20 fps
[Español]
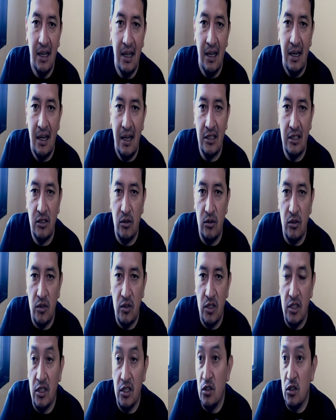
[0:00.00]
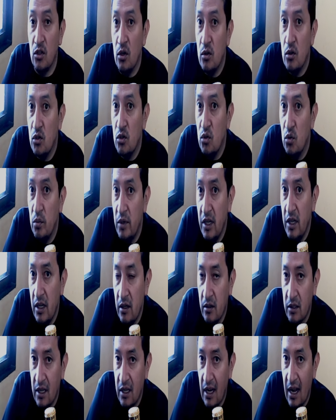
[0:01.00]
las condiciones, no subir
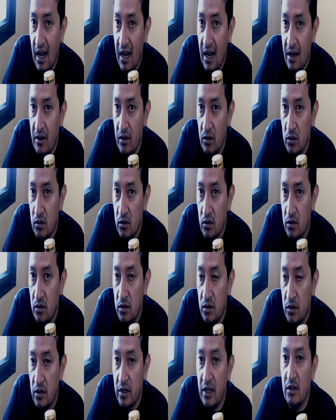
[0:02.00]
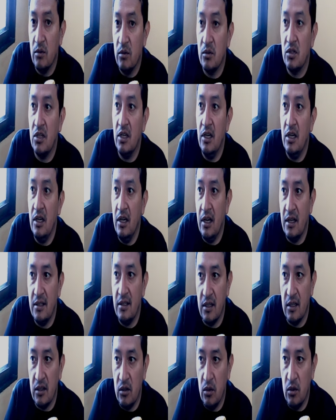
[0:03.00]
los salarios, reducir el
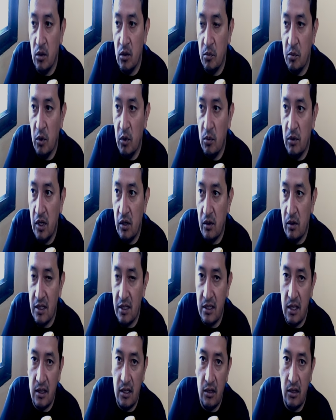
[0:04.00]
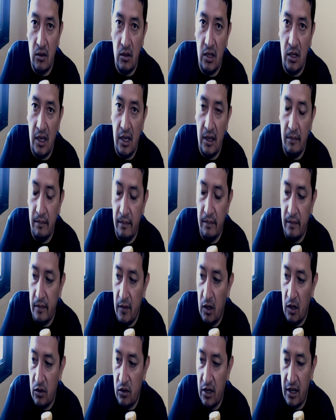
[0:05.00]
sector público en el sentido de
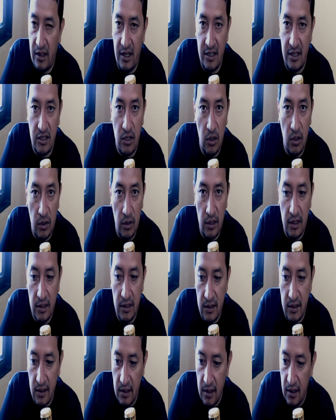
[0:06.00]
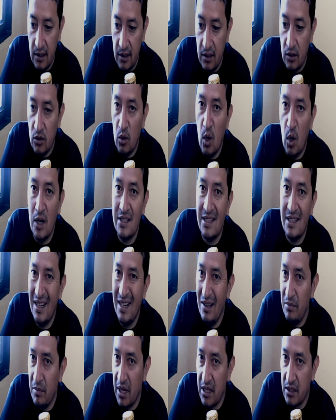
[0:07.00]
contrataciones, no hacer
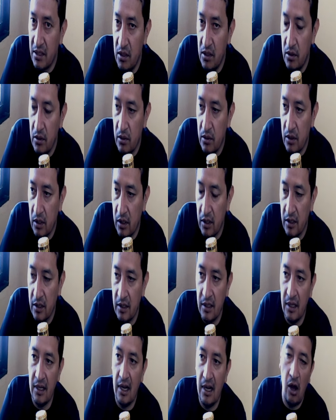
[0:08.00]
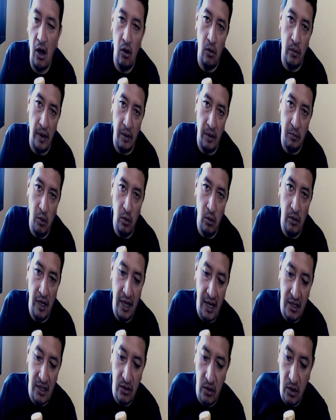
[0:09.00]
inversión en, la obra
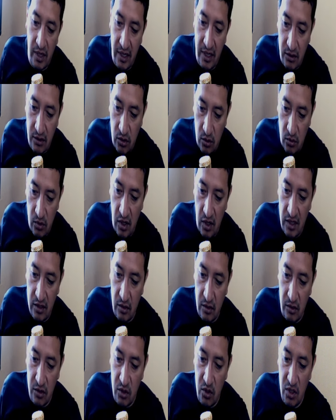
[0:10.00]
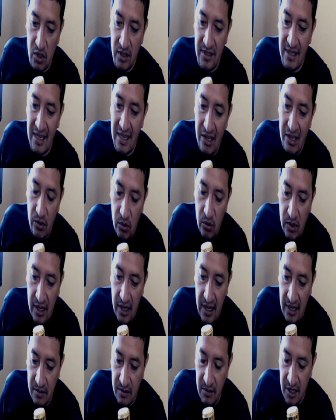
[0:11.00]
pública, eso son unas condiciones, y una de
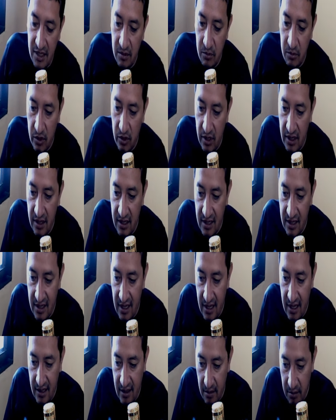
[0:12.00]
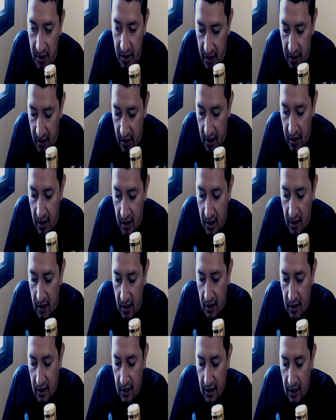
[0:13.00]
las más importantes era también...
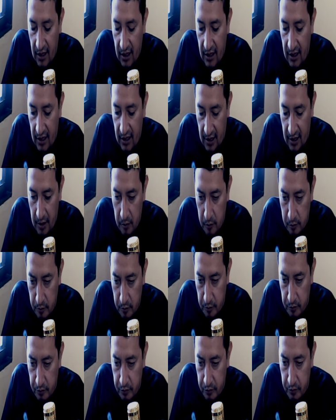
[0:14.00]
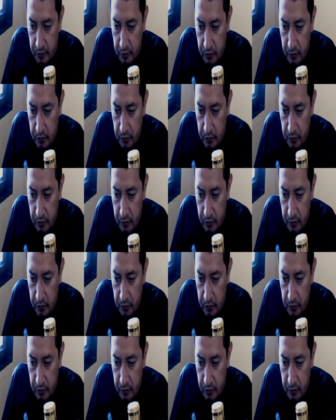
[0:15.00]
Em,